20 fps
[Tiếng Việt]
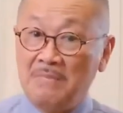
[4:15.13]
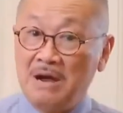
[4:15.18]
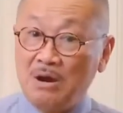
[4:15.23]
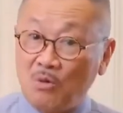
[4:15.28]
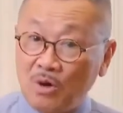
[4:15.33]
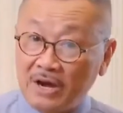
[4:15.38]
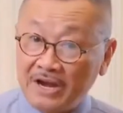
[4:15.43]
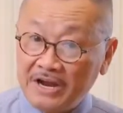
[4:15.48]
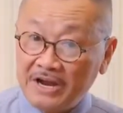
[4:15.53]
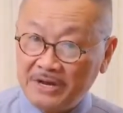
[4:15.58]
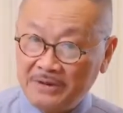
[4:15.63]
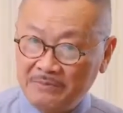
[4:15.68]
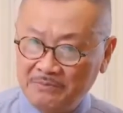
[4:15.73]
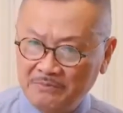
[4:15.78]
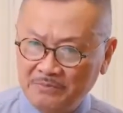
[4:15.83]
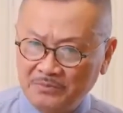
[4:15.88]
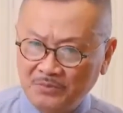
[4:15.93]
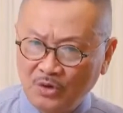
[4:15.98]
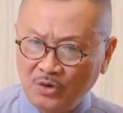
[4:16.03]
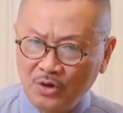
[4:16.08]
mà qua đây
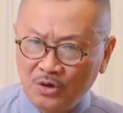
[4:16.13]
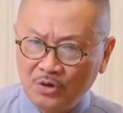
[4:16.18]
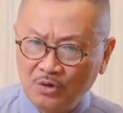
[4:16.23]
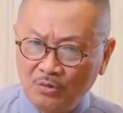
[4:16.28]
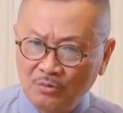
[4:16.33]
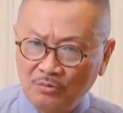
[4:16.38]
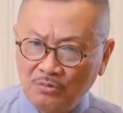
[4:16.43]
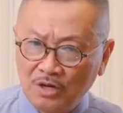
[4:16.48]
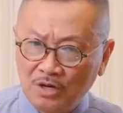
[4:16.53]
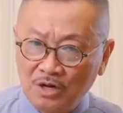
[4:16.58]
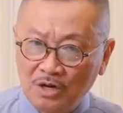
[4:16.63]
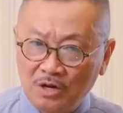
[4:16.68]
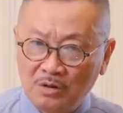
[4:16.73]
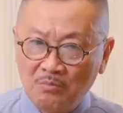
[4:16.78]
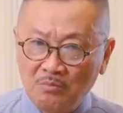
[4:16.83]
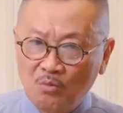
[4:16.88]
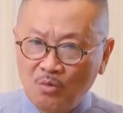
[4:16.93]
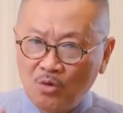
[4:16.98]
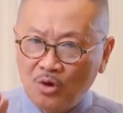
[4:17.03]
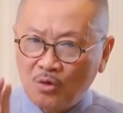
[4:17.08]
tôi cũng
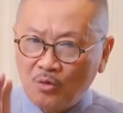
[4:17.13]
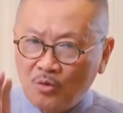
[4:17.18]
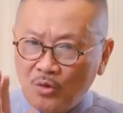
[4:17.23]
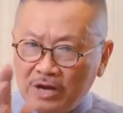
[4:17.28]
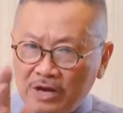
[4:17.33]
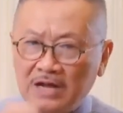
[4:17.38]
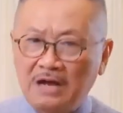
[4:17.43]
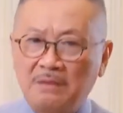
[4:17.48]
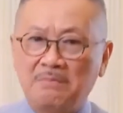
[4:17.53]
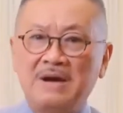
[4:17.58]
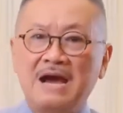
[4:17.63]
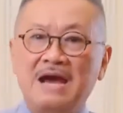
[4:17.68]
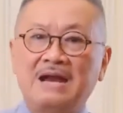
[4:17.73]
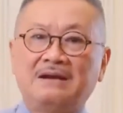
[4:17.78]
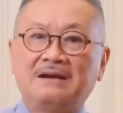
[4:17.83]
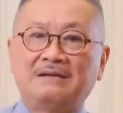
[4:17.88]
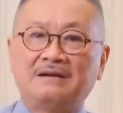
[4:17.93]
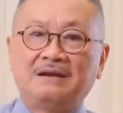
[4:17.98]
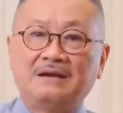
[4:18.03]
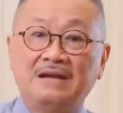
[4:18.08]
ờ, muốn khuyên các
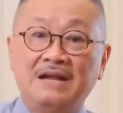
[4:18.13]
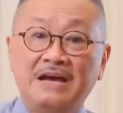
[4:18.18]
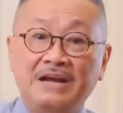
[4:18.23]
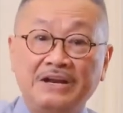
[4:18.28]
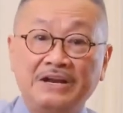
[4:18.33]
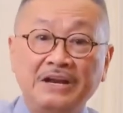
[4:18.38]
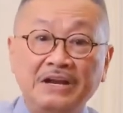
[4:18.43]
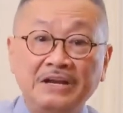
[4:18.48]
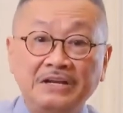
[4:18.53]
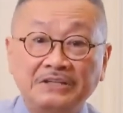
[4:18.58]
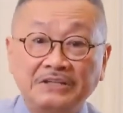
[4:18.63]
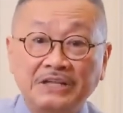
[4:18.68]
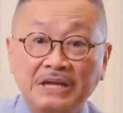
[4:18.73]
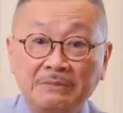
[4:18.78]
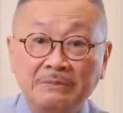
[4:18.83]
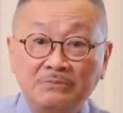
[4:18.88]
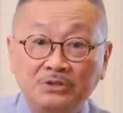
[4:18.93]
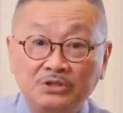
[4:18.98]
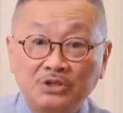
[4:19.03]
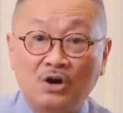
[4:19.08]
bạn là nên
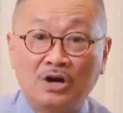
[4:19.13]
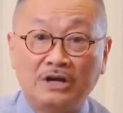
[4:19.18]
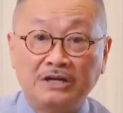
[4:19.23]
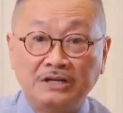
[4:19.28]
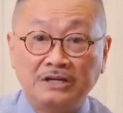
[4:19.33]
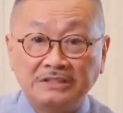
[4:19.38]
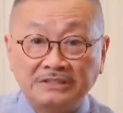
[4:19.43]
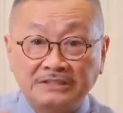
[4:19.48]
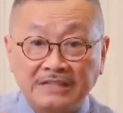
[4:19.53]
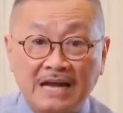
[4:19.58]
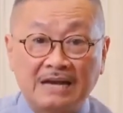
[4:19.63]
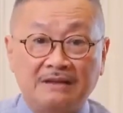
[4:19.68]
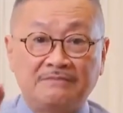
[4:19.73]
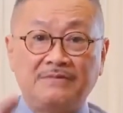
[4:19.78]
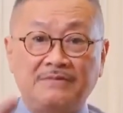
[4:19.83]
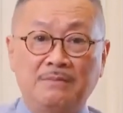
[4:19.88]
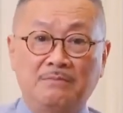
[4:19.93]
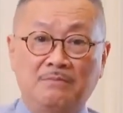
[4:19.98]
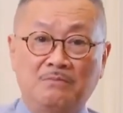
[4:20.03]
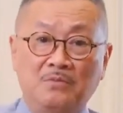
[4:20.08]
tìm chọn những
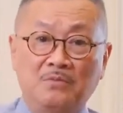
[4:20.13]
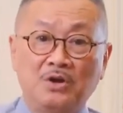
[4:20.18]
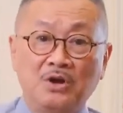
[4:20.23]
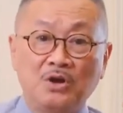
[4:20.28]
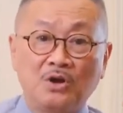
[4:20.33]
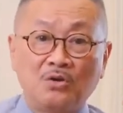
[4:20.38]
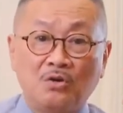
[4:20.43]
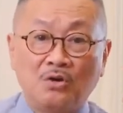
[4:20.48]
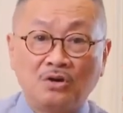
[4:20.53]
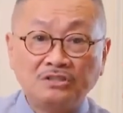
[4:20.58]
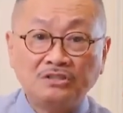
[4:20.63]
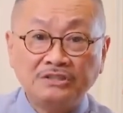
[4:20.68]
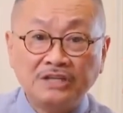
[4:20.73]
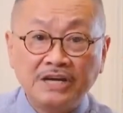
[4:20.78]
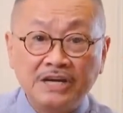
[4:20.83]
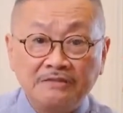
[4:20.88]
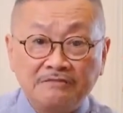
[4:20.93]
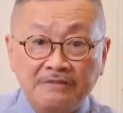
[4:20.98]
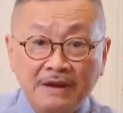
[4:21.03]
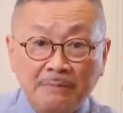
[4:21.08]
sản phẩm có
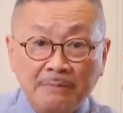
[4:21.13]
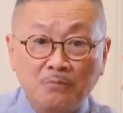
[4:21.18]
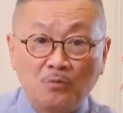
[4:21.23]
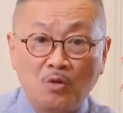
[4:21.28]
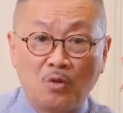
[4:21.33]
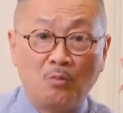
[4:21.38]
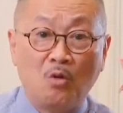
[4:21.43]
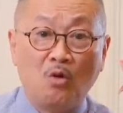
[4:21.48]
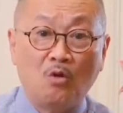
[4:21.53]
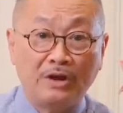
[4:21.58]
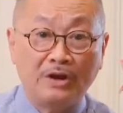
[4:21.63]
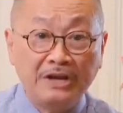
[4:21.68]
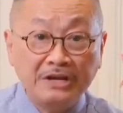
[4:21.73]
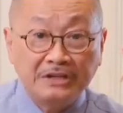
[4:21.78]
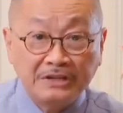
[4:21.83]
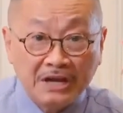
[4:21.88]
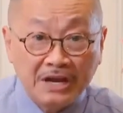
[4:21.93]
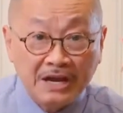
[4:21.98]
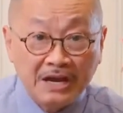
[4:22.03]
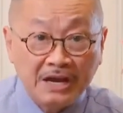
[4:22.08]
giấy phép của bộ
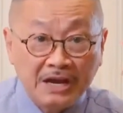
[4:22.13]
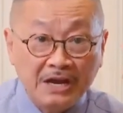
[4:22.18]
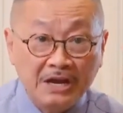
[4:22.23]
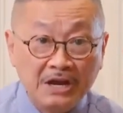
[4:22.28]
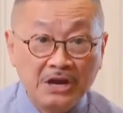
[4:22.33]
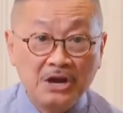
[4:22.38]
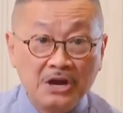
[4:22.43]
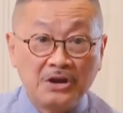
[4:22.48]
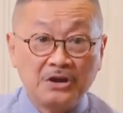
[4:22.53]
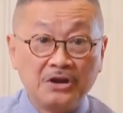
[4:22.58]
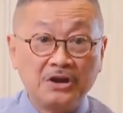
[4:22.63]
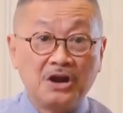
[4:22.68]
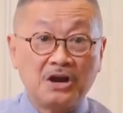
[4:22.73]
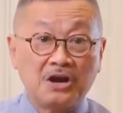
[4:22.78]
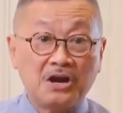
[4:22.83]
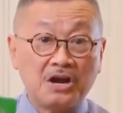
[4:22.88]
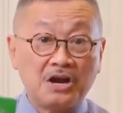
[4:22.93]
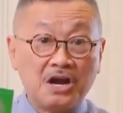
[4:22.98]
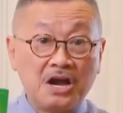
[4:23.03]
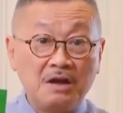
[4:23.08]
y tế
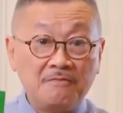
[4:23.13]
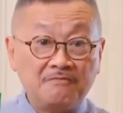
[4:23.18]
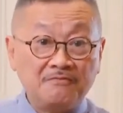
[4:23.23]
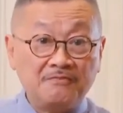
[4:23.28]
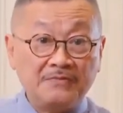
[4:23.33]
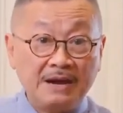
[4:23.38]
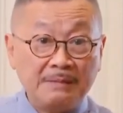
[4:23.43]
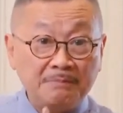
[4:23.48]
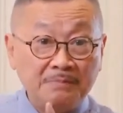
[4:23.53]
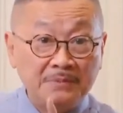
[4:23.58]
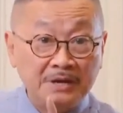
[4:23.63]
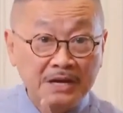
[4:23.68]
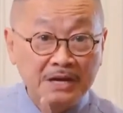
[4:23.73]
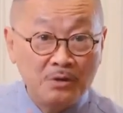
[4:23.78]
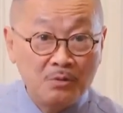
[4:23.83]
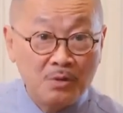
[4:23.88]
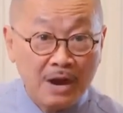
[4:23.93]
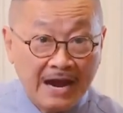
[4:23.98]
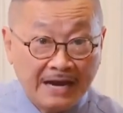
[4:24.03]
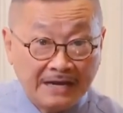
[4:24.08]
được cấp phép
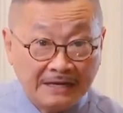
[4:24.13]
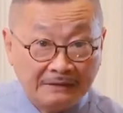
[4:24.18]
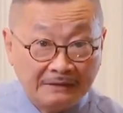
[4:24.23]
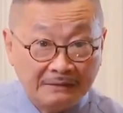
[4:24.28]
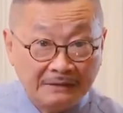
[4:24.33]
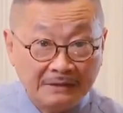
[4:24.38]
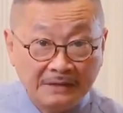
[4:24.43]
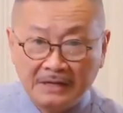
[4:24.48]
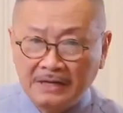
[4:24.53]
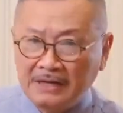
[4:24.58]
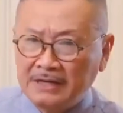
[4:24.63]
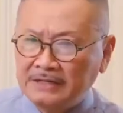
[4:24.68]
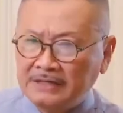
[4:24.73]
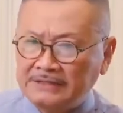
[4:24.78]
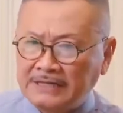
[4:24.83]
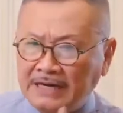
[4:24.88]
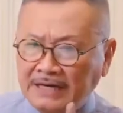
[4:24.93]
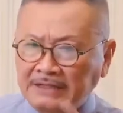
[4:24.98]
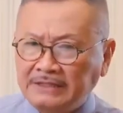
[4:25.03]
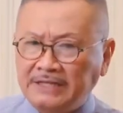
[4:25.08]
lưu hành,
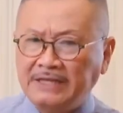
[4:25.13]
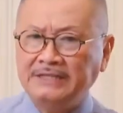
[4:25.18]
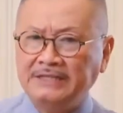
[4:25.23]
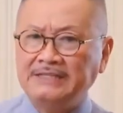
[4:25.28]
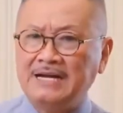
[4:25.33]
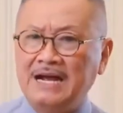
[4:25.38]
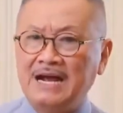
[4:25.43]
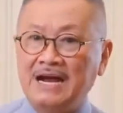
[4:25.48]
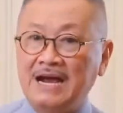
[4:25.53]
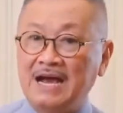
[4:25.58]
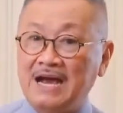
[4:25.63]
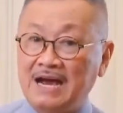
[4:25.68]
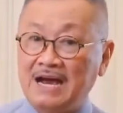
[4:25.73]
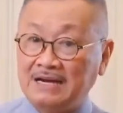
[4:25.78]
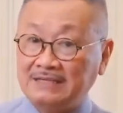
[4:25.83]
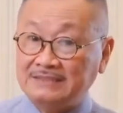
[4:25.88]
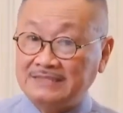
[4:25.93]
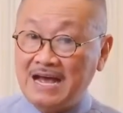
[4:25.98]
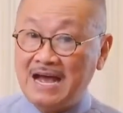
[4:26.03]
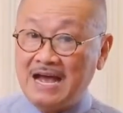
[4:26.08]
tránh tình trạng
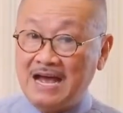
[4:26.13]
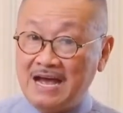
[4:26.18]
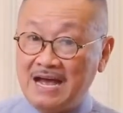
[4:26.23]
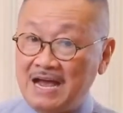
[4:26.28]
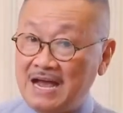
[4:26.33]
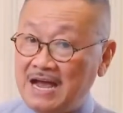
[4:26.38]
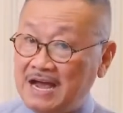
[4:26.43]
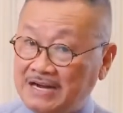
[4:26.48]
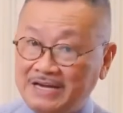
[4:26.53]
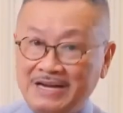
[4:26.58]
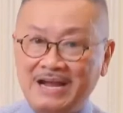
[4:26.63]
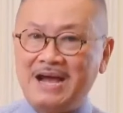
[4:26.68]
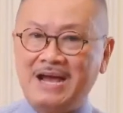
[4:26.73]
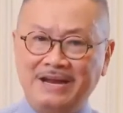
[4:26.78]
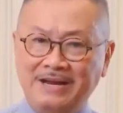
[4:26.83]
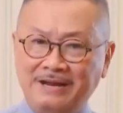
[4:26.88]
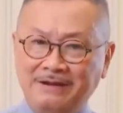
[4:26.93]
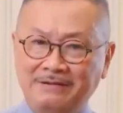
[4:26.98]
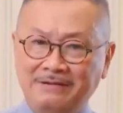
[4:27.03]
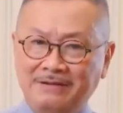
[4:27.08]
hàng giả, hàng
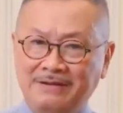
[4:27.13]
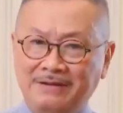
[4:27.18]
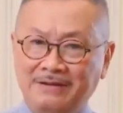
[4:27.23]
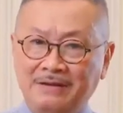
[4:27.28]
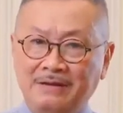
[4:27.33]
nhái.